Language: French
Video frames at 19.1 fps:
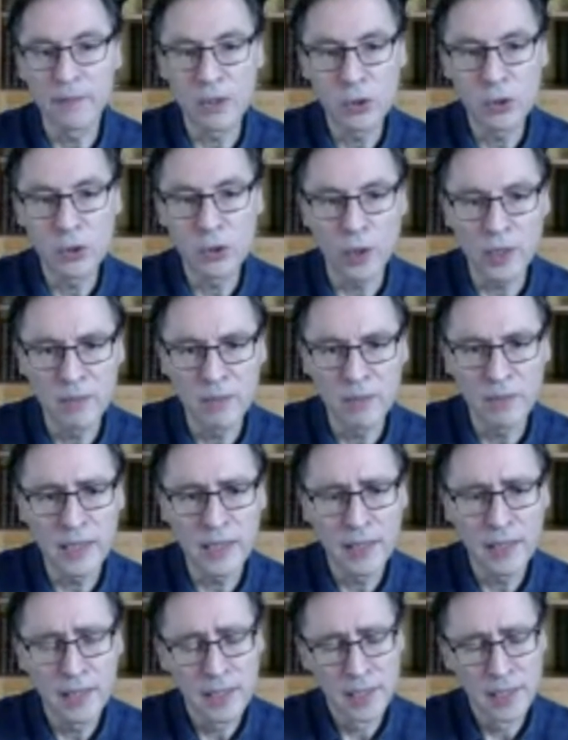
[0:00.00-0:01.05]
toujours
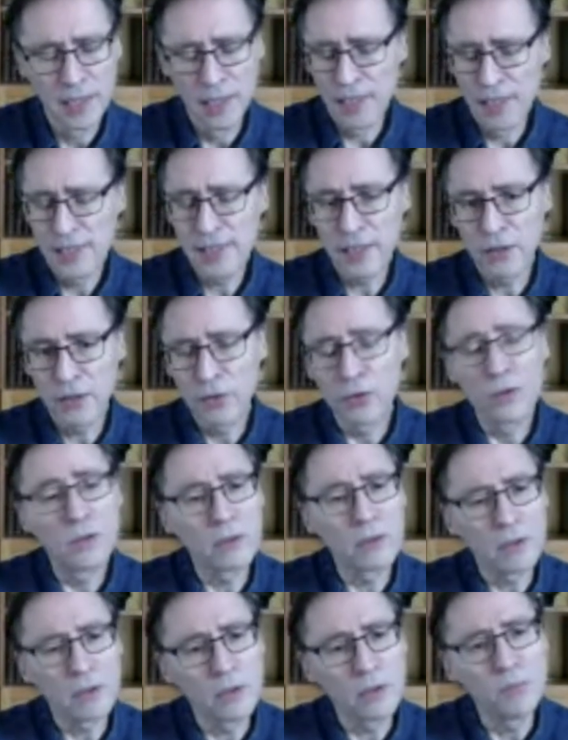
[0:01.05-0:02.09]
animé, c'est que
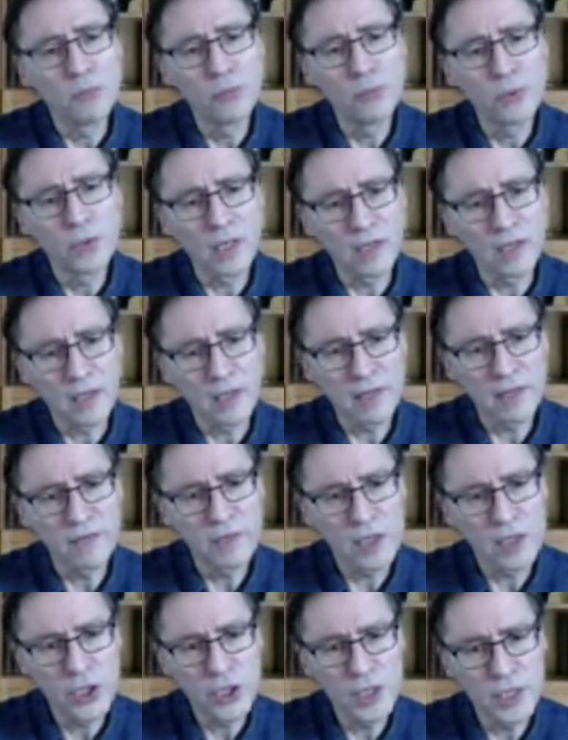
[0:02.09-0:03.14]
euh, pour
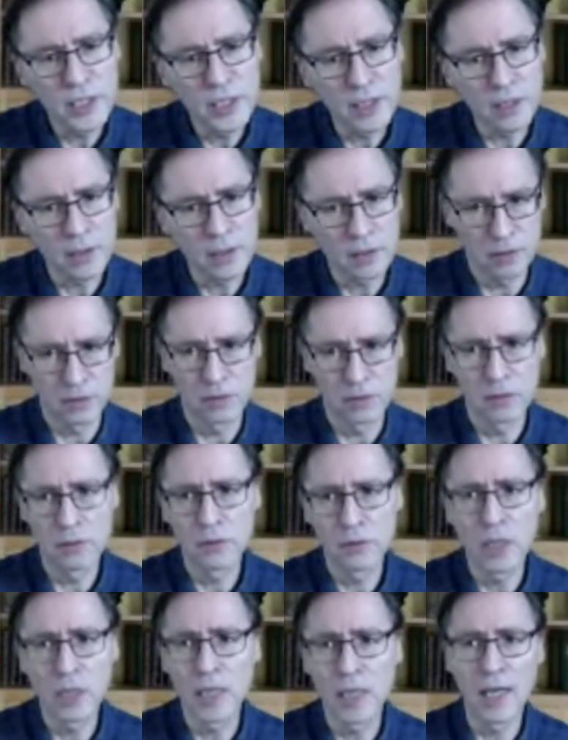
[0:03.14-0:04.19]
réfléchir euh,
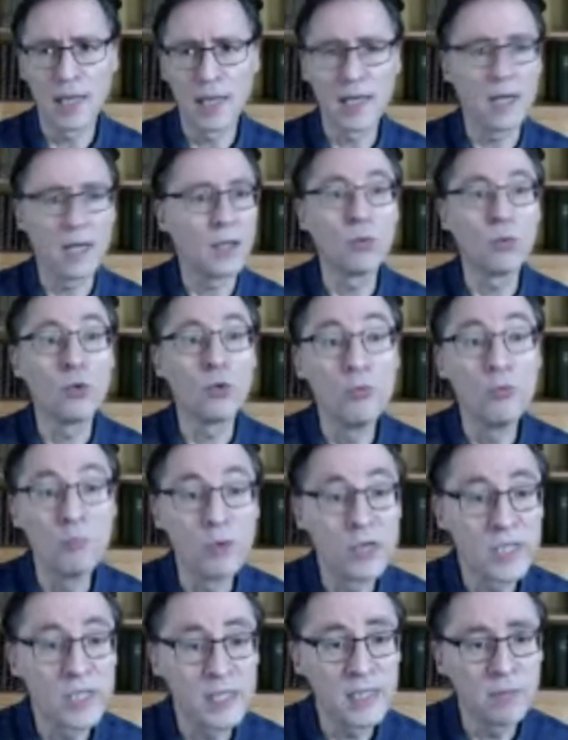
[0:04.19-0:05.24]
au,
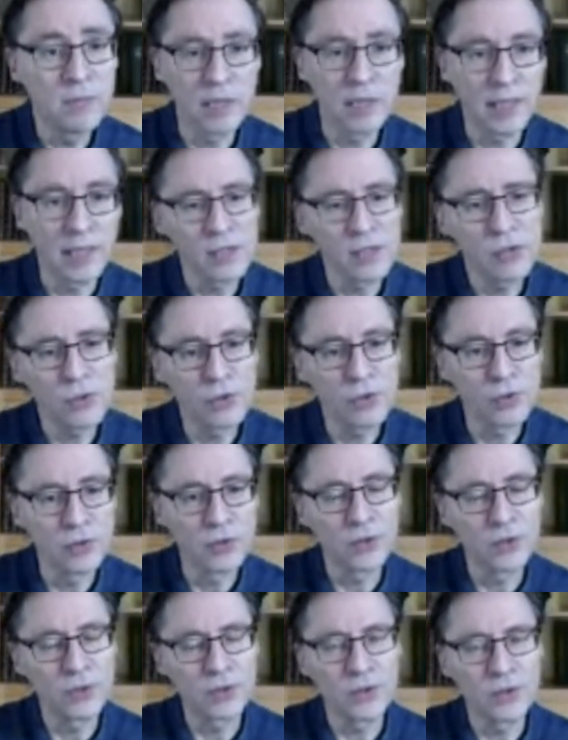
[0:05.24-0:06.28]
possible, à ce que
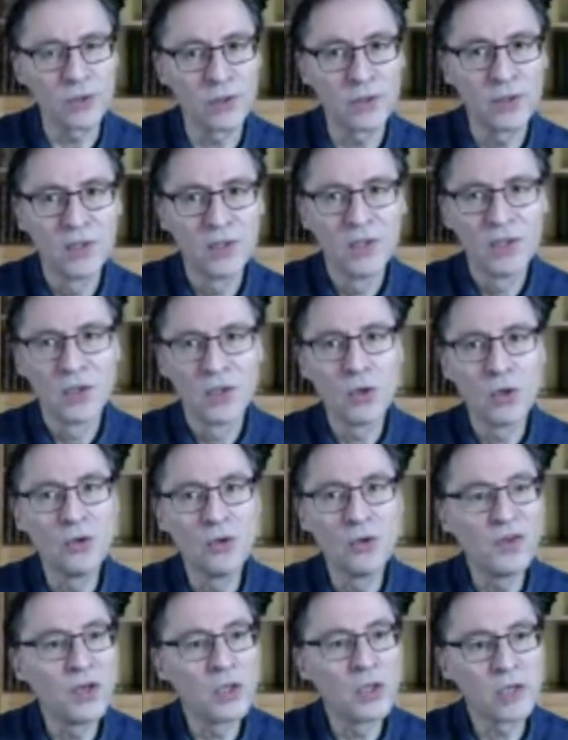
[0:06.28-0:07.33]
euh, le
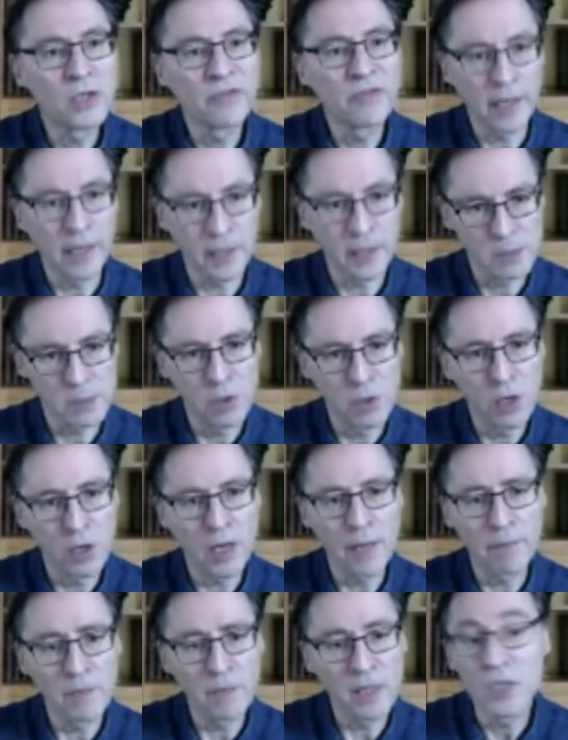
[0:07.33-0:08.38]
philosophe Ernst Bloch
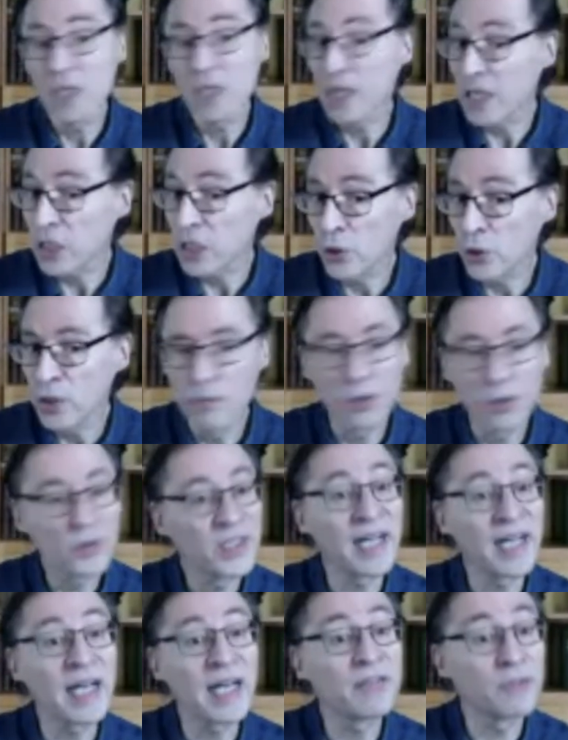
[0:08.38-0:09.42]
appelle très joliment des
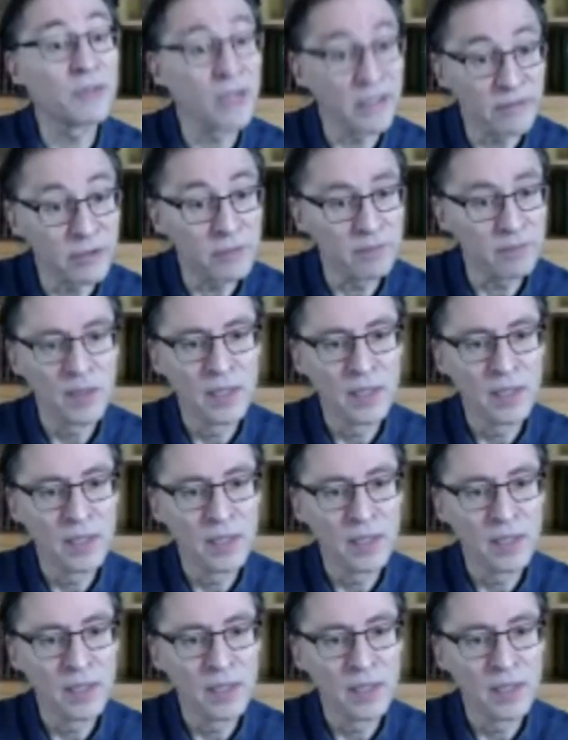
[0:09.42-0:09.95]
rêves en avant,